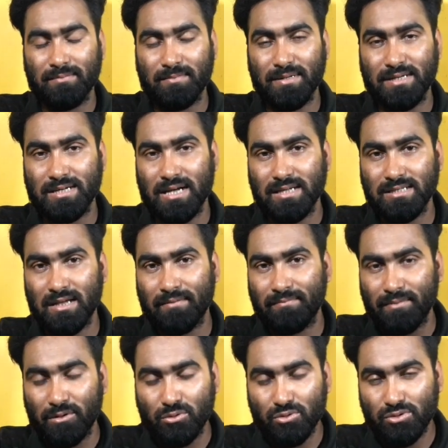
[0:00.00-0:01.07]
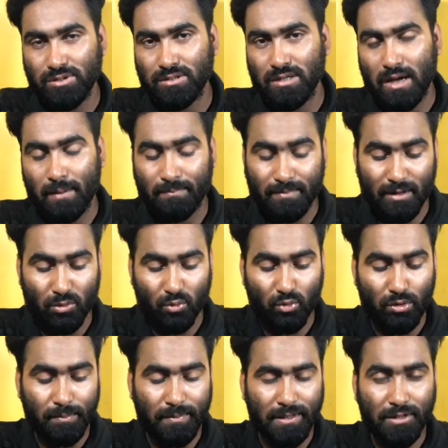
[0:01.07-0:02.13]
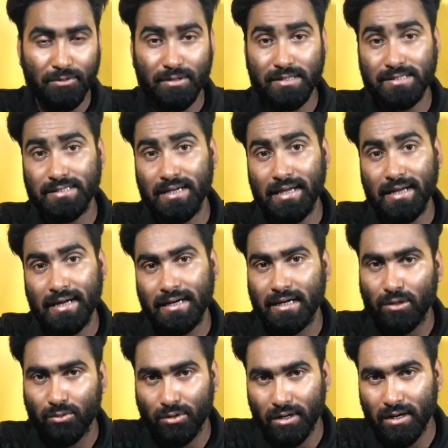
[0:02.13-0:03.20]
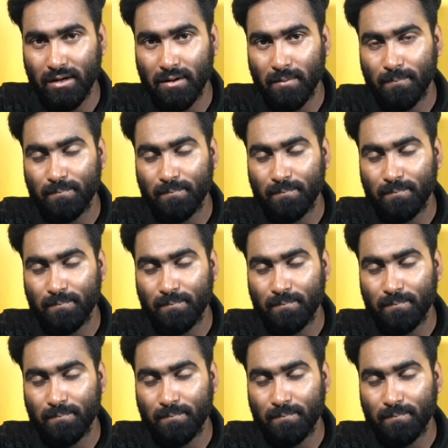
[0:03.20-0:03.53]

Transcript: বিশ হাজার ভিউজ আপনার ওই ভিডিওটা যেই ক্যাটাগরির